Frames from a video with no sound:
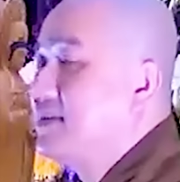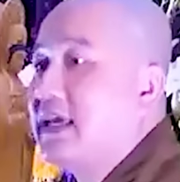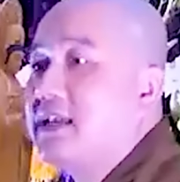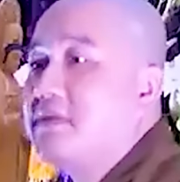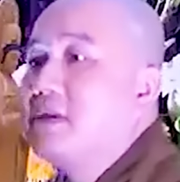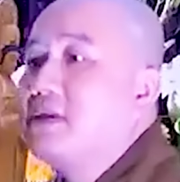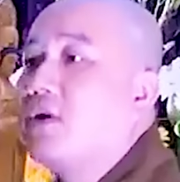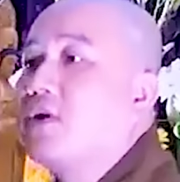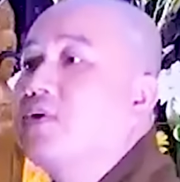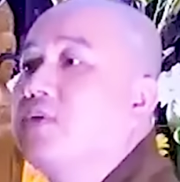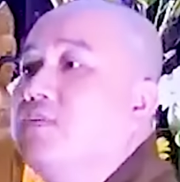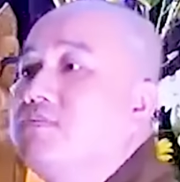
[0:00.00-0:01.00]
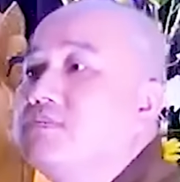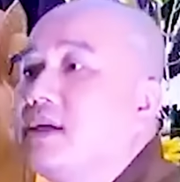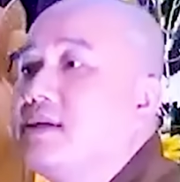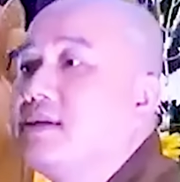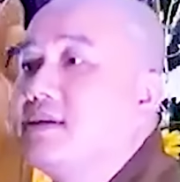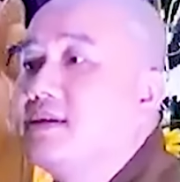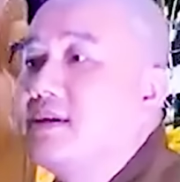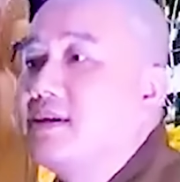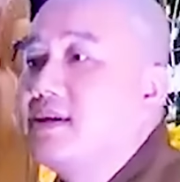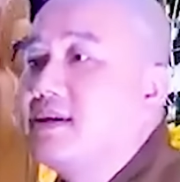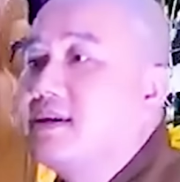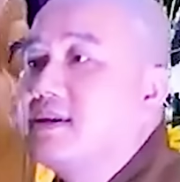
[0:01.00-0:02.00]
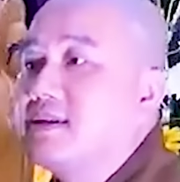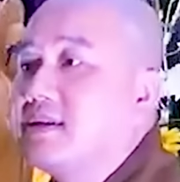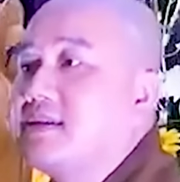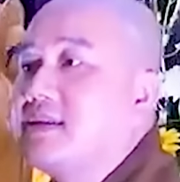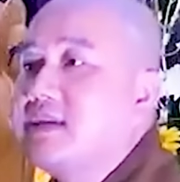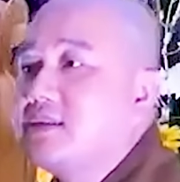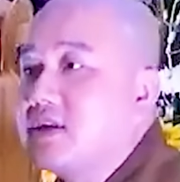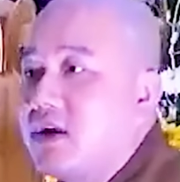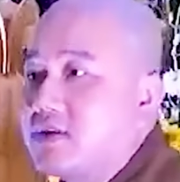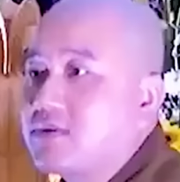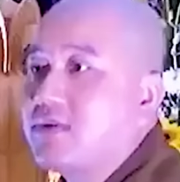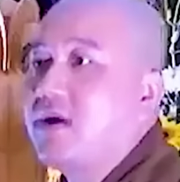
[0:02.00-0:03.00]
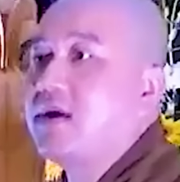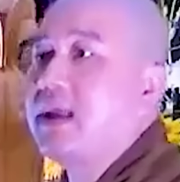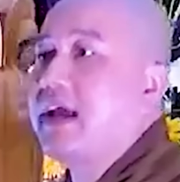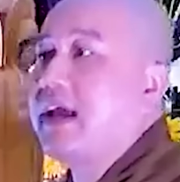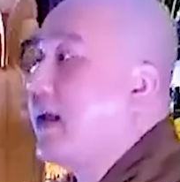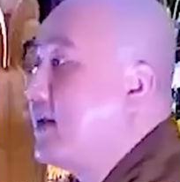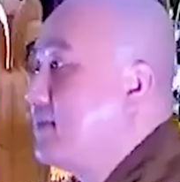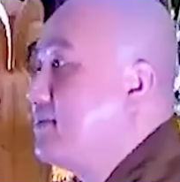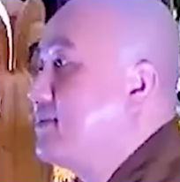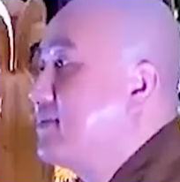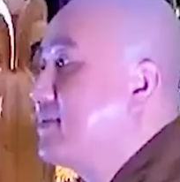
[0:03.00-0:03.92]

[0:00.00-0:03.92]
Nghĩa là mình gọi đúng cái vai trò của họ là ai.